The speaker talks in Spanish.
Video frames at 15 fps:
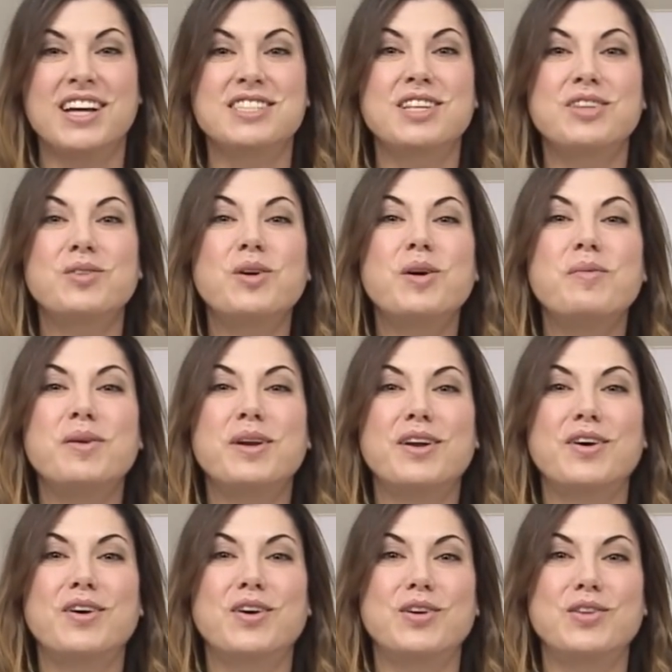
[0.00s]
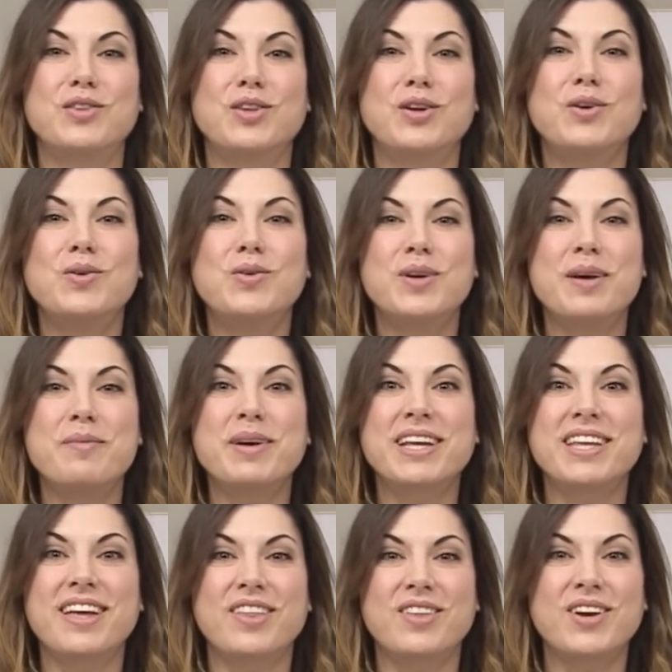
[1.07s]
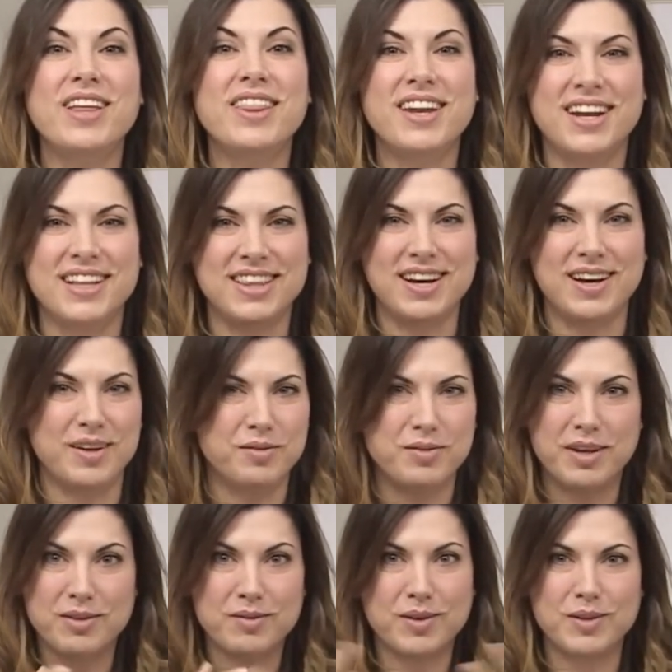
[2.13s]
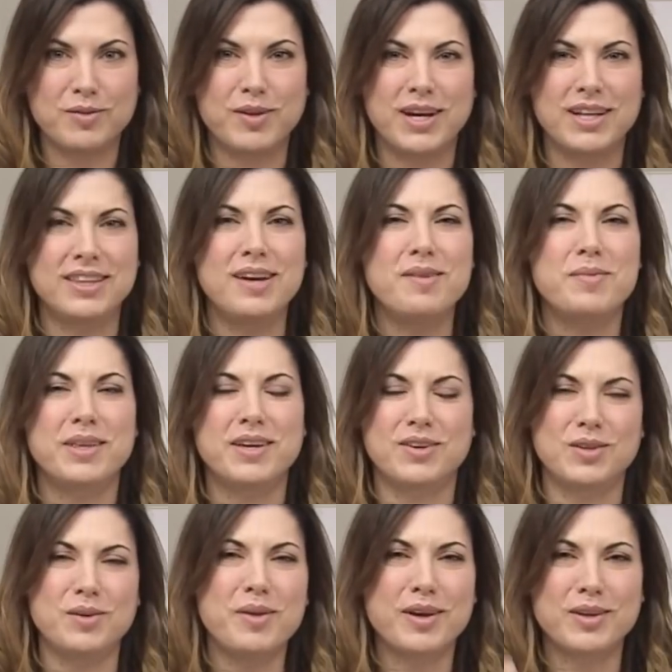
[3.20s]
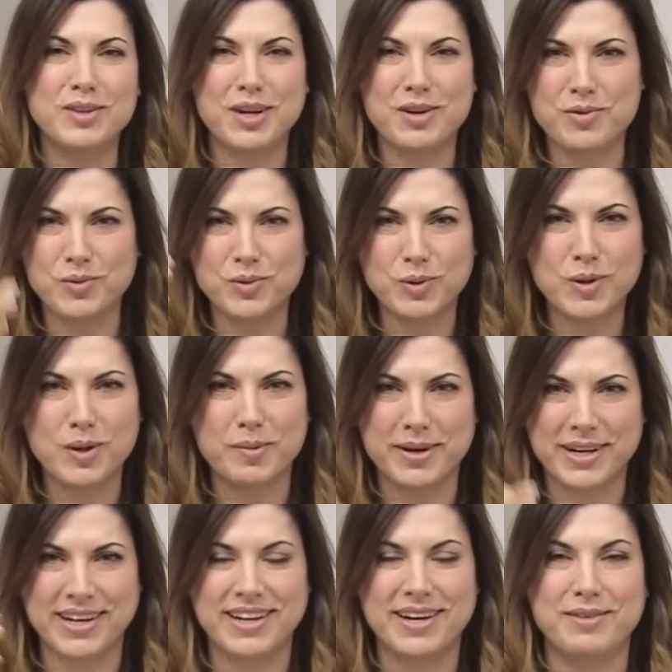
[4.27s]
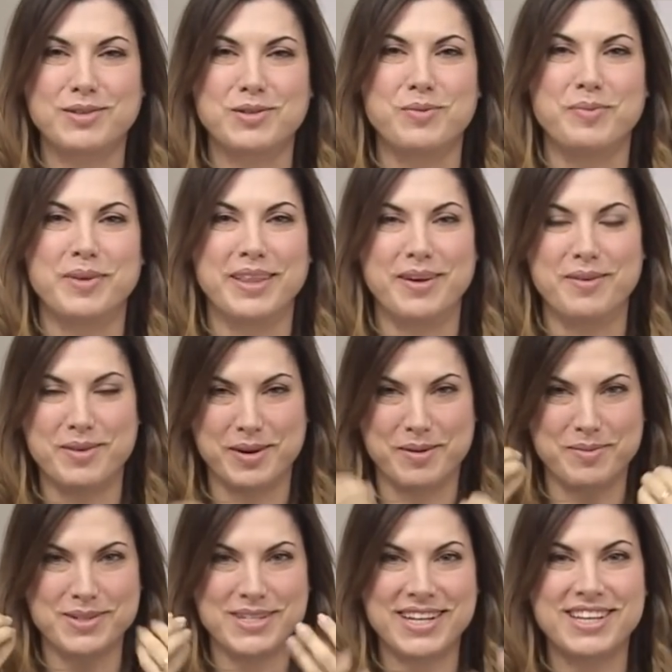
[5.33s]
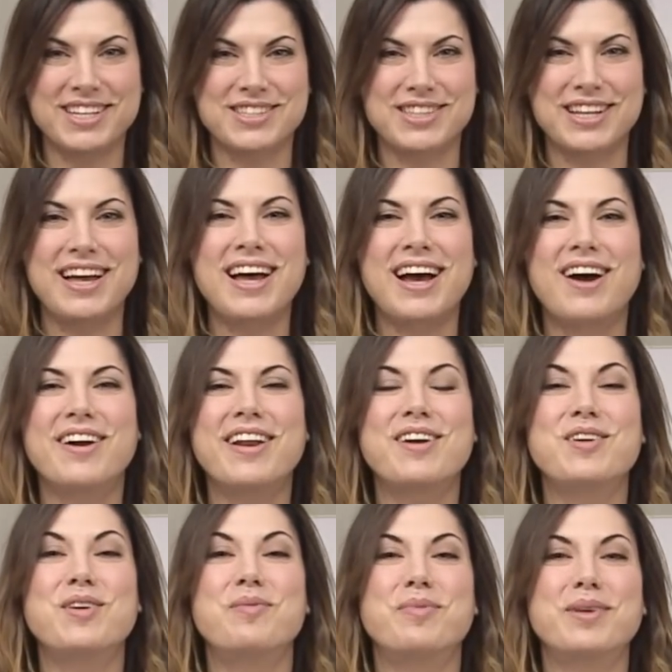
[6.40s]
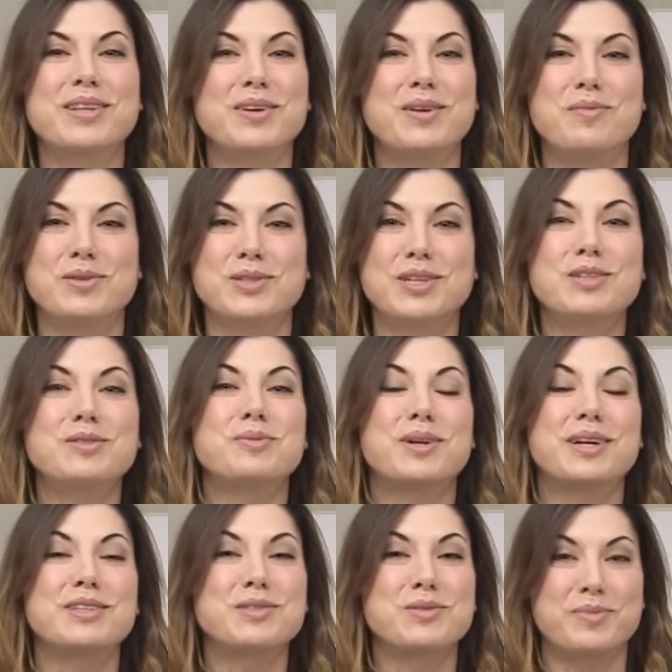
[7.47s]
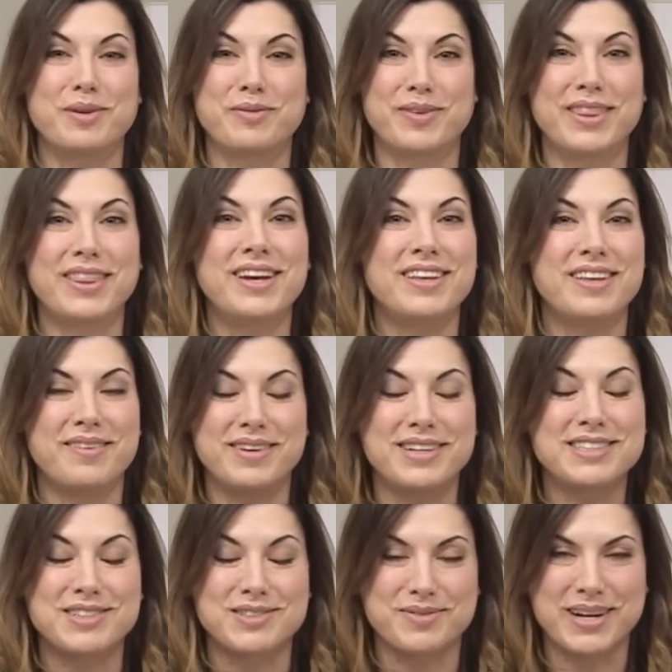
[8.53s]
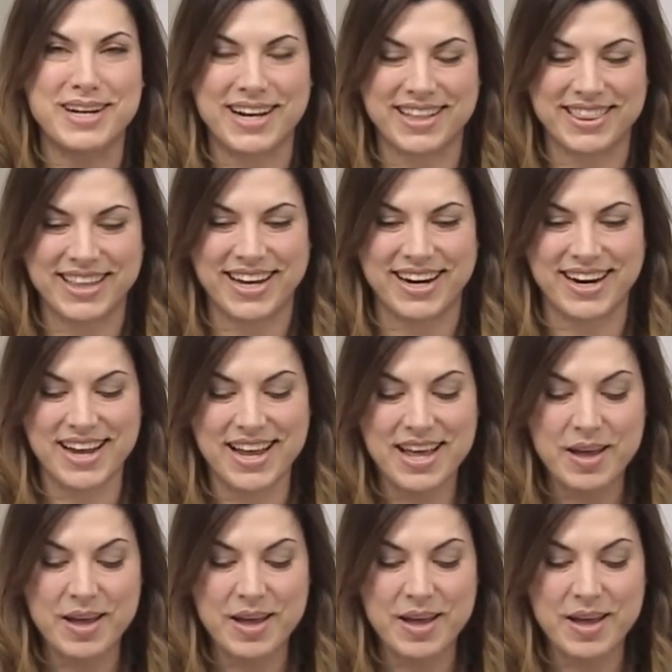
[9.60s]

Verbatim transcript: Este truco me lo contó una maquilladora de la tele. Una vez cuando fui a la tele me dijo, te voy a contar yo un truco para que grabes un vídeo. Bueno, pues aquí está, ahora lo comparto con vosotros porque es súper fácil y ya veréis que os va a encantar.